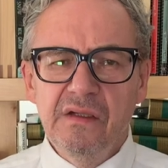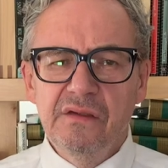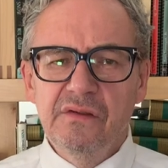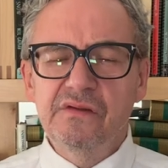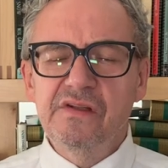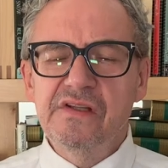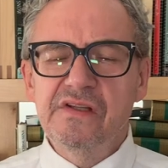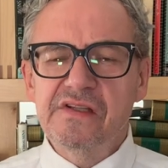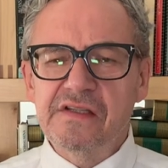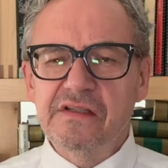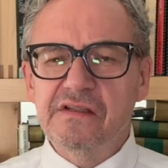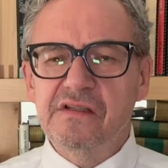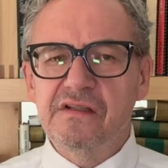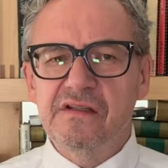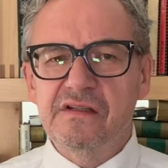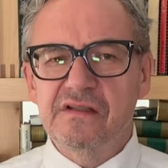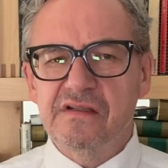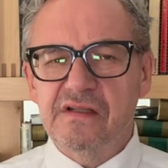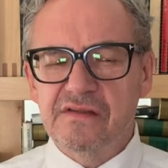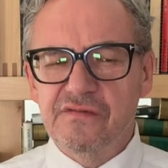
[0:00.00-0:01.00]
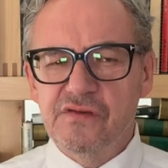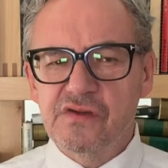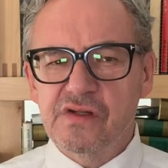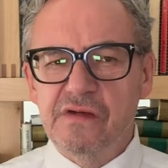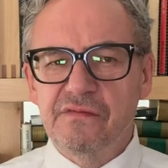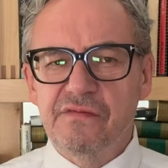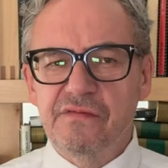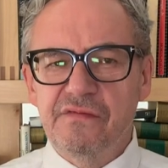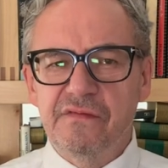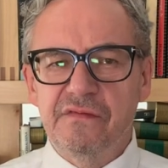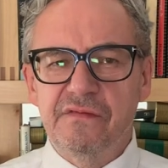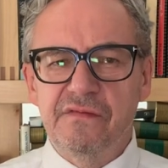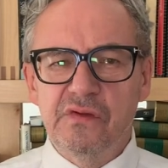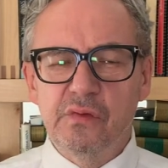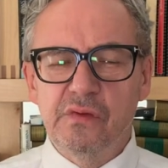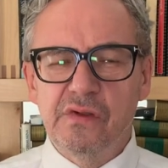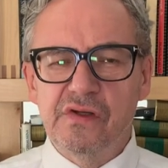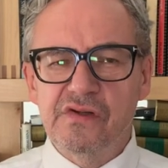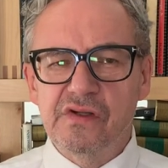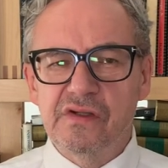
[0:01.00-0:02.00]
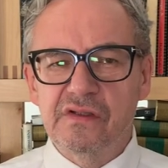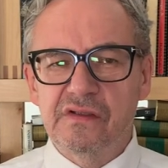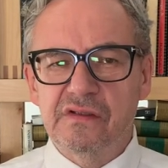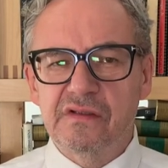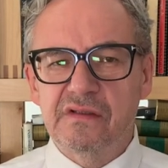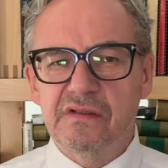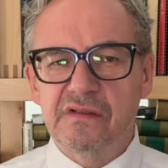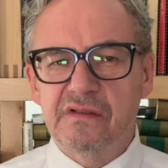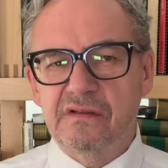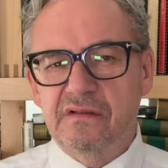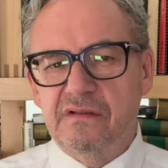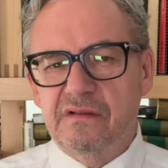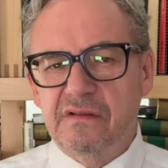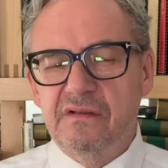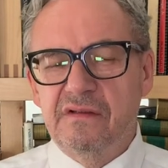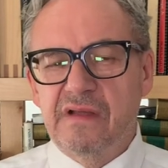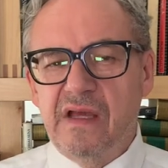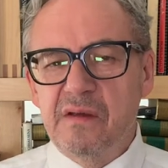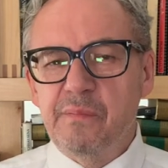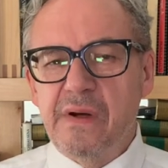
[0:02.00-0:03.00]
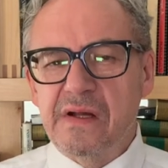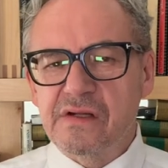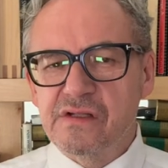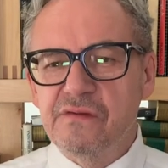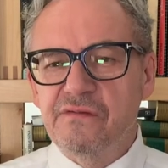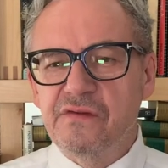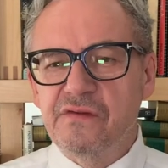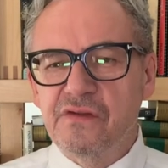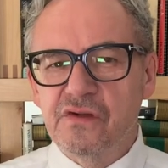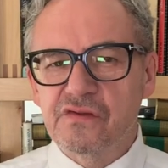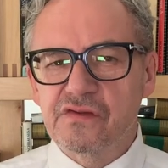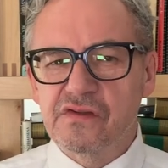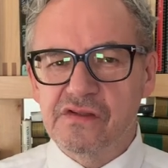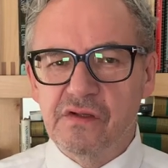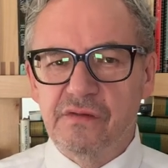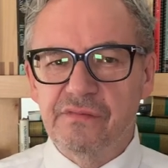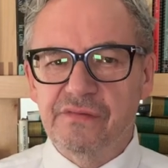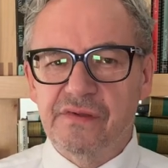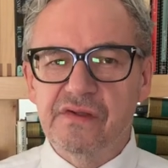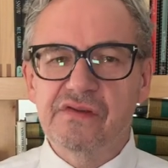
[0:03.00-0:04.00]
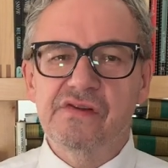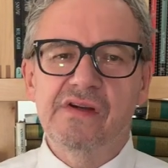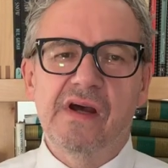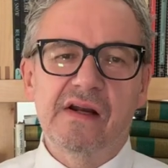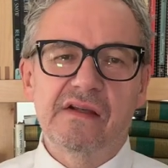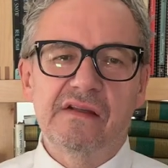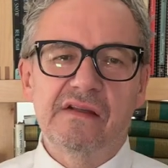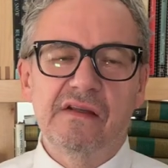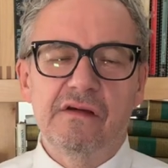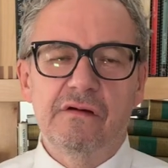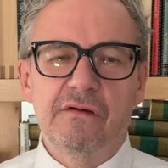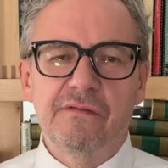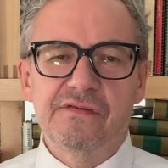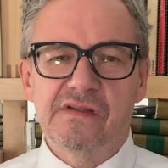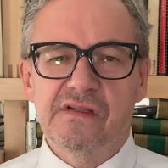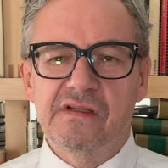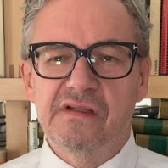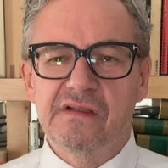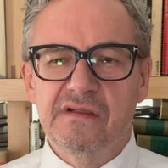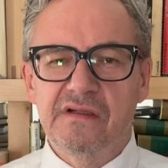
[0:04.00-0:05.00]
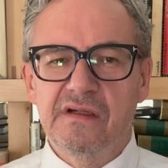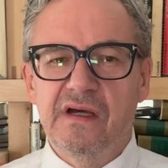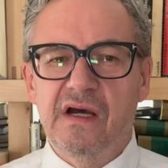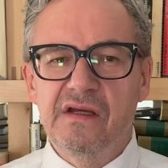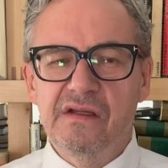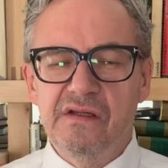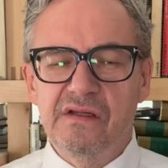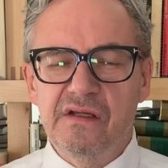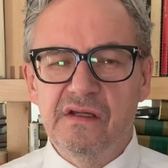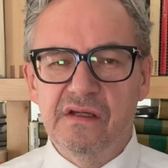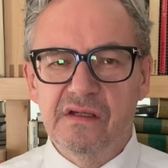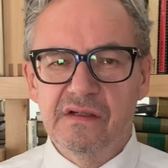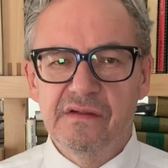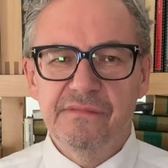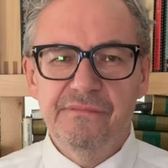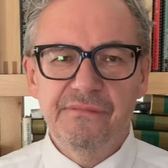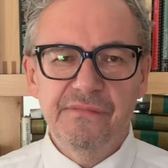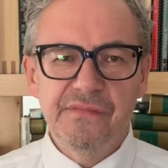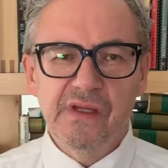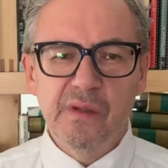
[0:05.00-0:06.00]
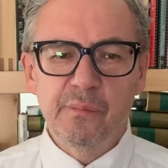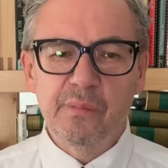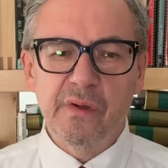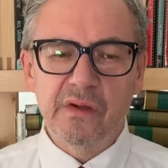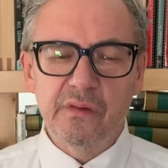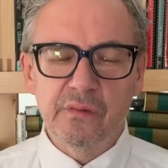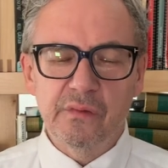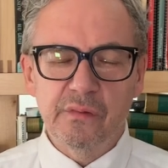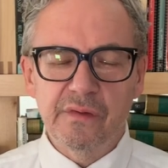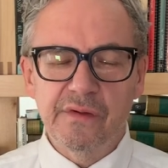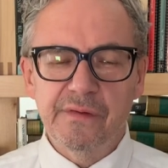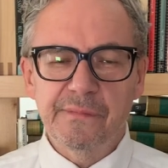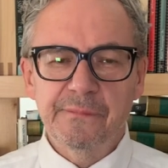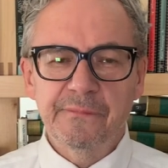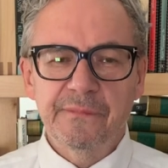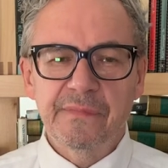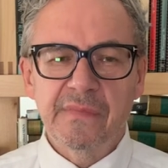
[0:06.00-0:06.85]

No niestety zazwyczaj widuje się Najbardziej widoczne są te czarne owce, a ich nie brakuje.